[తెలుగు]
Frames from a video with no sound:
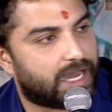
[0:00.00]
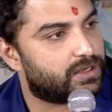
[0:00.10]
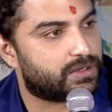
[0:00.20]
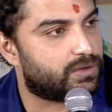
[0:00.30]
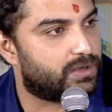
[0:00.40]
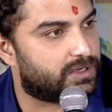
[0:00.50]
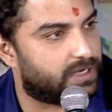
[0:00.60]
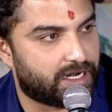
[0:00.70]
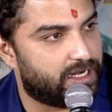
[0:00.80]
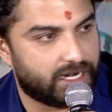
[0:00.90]
కాదనుకో
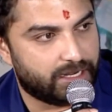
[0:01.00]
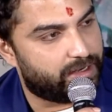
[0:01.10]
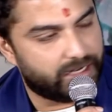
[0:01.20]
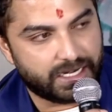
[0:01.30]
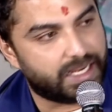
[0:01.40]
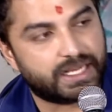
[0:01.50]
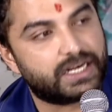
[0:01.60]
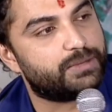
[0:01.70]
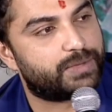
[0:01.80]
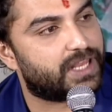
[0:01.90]
నేను నేను ఏది
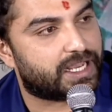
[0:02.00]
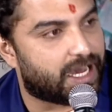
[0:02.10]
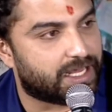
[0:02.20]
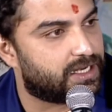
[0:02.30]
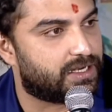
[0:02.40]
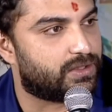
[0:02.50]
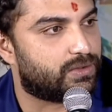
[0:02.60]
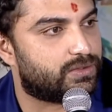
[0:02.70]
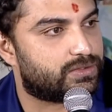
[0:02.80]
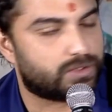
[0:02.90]
అడిగిన ఇప్పటిదాకా
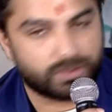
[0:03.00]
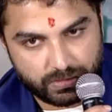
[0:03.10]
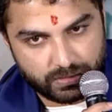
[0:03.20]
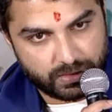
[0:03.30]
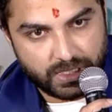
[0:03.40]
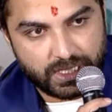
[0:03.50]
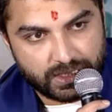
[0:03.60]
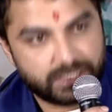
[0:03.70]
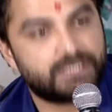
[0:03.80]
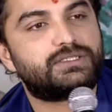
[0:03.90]
లేదు సో
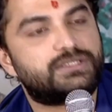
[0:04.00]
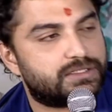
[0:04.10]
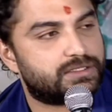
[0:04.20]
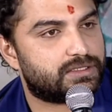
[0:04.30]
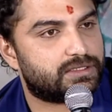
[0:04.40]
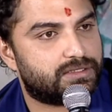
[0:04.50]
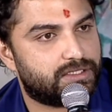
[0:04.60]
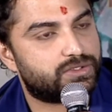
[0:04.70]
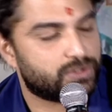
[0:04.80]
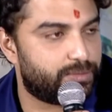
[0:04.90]
దిస్
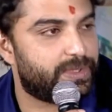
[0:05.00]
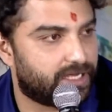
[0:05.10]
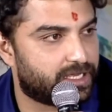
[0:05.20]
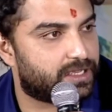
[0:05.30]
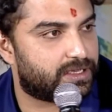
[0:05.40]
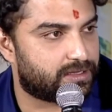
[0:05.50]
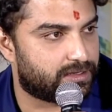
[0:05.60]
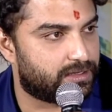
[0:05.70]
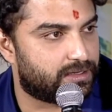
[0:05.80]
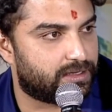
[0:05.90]
దిస్ షుడ్ బి లైక్
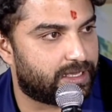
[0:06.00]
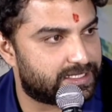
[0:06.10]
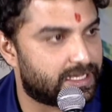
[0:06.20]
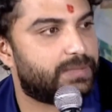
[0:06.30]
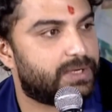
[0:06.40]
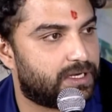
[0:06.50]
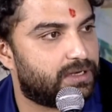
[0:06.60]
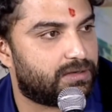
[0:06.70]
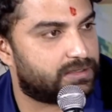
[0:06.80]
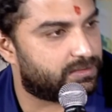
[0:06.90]
ఎగ్జాంపుల్
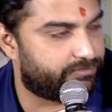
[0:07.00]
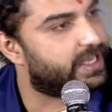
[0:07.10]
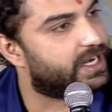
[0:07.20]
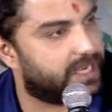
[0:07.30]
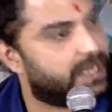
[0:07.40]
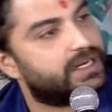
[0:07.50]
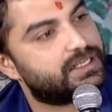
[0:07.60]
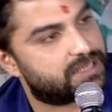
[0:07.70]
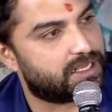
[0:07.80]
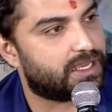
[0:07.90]
వేరే ఏ
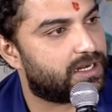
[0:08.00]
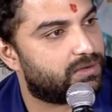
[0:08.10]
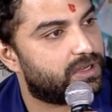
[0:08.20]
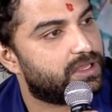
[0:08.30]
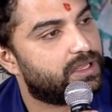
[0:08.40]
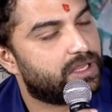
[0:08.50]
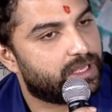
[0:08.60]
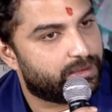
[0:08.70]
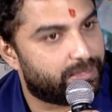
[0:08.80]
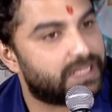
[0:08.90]
ఇండస్ట్రీకైనా కూడా
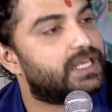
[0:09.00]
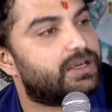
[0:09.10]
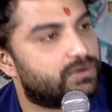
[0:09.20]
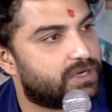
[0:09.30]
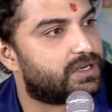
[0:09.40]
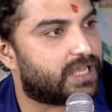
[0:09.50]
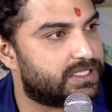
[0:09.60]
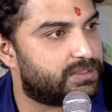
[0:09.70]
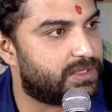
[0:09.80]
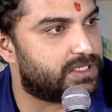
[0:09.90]
మన దగ్గర ఉన్నట్టు
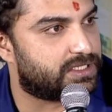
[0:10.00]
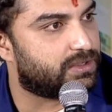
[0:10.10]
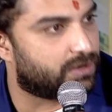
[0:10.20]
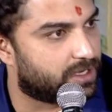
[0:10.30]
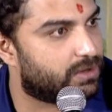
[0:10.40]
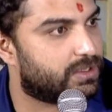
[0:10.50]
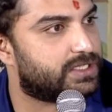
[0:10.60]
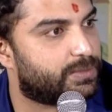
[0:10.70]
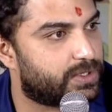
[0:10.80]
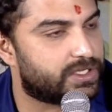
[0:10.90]
కలిసిమెలిసి
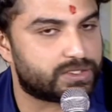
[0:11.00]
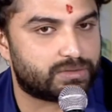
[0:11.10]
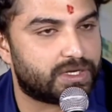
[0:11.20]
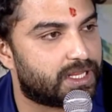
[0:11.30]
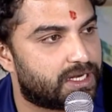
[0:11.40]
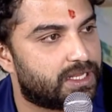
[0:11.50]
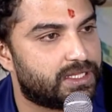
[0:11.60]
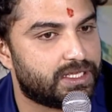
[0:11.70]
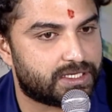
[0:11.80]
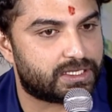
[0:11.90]
ఒకరినొకరు సపోర్ట్ చేసుకునేది
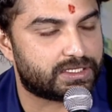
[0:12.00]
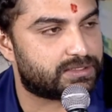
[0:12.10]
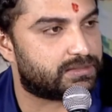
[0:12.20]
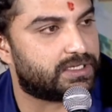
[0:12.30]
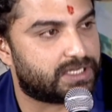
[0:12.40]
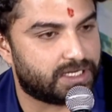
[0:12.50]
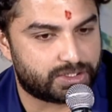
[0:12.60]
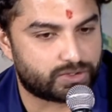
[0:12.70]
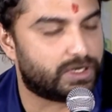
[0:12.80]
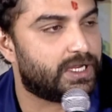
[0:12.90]
అనేది ఇట్ ఈస్
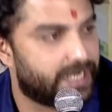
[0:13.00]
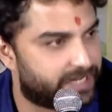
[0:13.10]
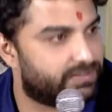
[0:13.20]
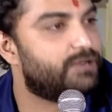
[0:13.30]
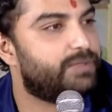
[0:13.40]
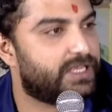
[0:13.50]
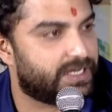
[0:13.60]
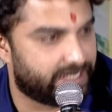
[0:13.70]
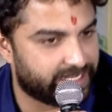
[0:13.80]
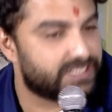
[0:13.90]
ఇట్ షుడ్ ఇట్ విల్ బి
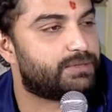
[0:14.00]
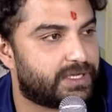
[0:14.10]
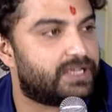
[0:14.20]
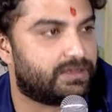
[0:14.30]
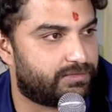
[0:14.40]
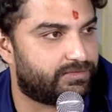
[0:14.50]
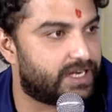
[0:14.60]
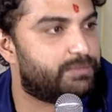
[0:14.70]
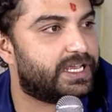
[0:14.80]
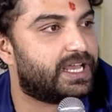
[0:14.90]
ఇట్ ఈస్ అ బిగ్
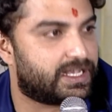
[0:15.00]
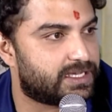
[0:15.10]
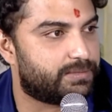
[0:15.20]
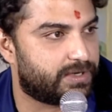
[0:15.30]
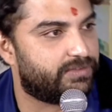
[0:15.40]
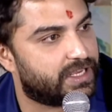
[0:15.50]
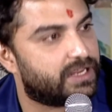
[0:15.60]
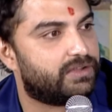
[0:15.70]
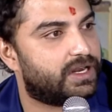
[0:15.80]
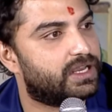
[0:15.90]
వెరీ బిగ్ ఎగ్జాంపుల్
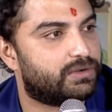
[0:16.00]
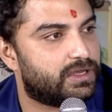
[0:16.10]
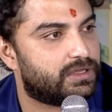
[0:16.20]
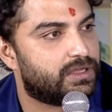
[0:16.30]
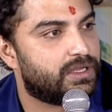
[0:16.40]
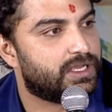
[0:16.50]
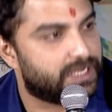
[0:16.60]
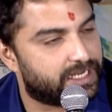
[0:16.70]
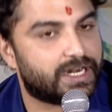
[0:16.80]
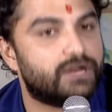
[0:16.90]
వేరే వాళ్ళకి కూడా
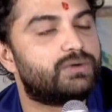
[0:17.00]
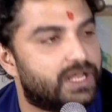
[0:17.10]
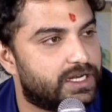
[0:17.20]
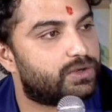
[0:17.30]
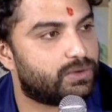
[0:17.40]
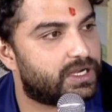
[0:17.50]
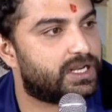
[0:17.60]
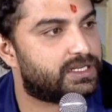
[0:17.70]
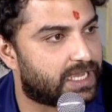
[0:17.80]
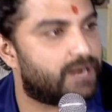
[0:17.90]
ఇట్లనే ఉండాలి
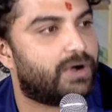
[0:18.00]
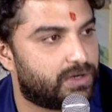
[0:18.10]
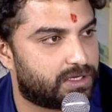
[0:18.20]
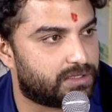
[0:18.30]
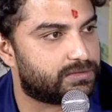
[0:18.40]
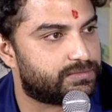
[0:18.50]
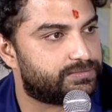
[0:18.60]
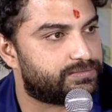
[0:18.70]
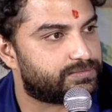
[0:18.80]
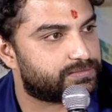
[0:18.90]
ఇట్లుంటే చాలా బాగుంటుంది
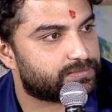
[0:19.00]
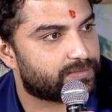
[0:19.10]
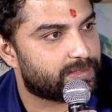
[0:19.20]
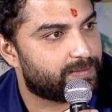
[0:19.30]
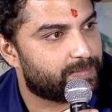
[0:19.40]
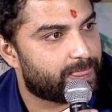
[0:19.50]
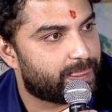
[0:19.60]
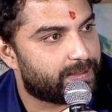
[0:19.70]
సరే